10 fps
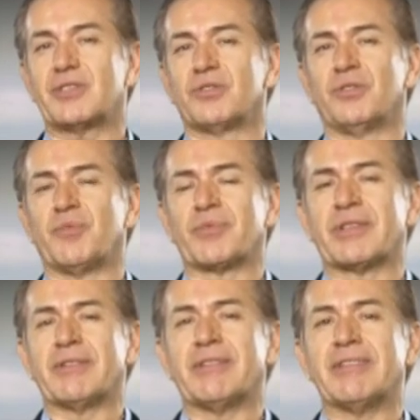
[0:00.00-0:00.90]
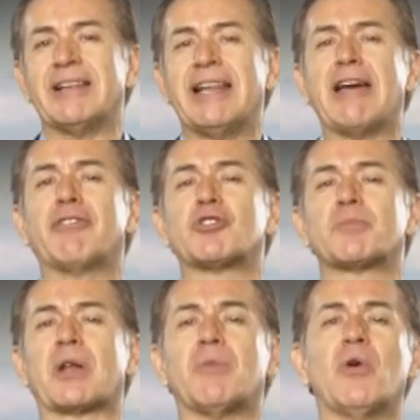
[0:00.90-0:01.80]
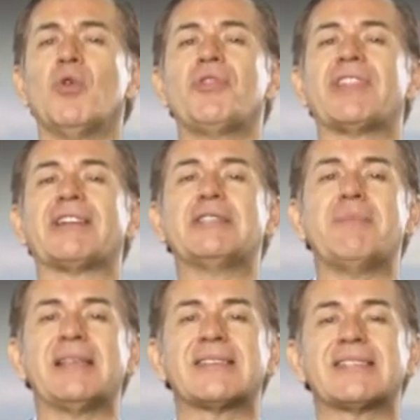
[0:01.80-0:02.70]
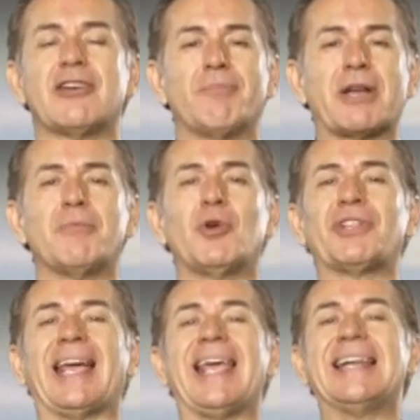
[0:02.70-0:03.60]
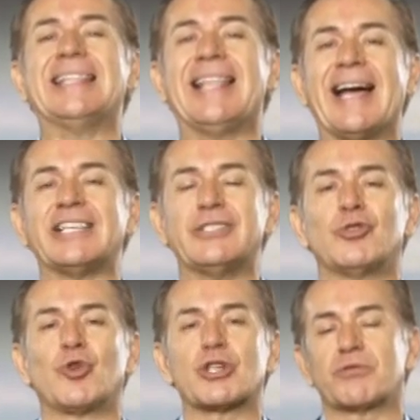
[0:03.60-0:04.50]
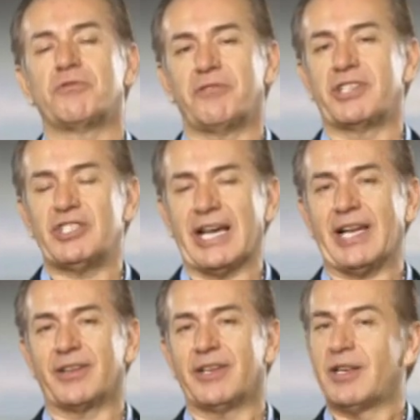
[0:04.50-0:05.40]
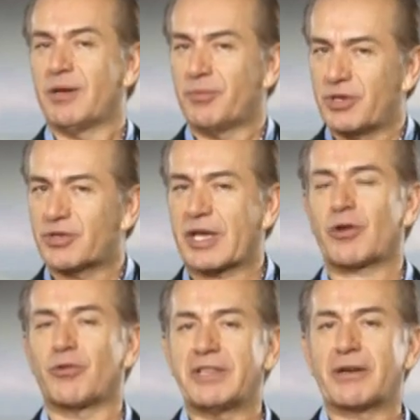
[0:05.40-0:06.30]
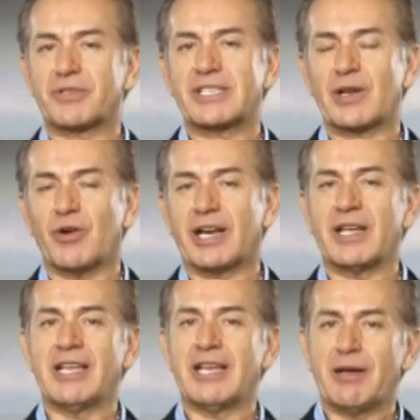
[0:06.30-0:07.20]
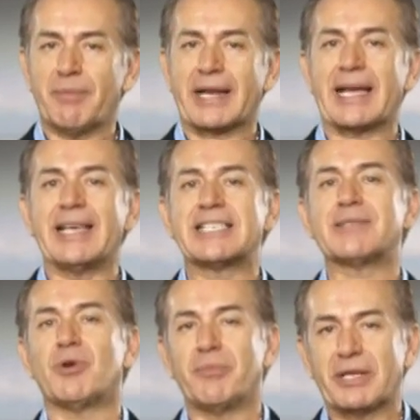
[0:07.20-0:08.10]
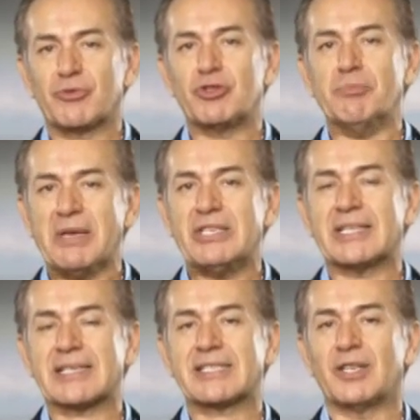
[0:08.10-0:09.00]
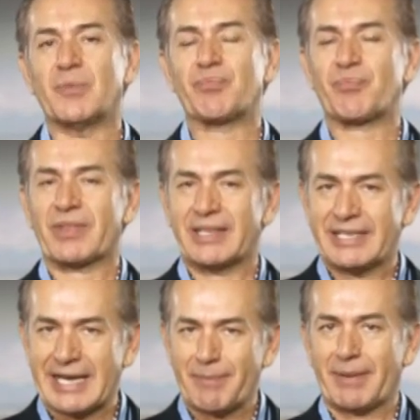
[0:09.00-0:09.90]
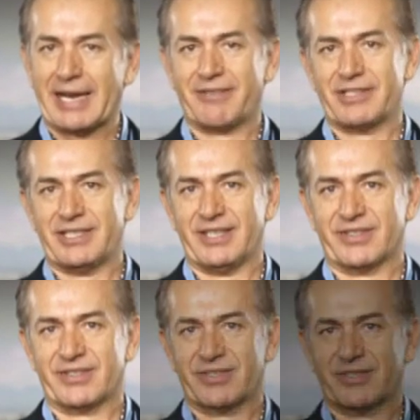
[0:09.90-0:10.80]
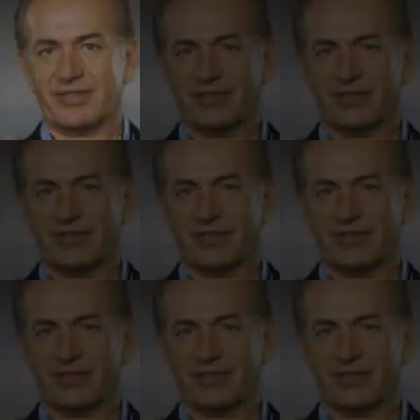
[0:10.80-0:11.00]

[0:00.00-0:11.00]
isto leva-nos para uma outra dimensão, para uma outra realidade do nosso viver diário. Por isso, quero convidar você agora para esse momento de meditação na Palavra de Deus.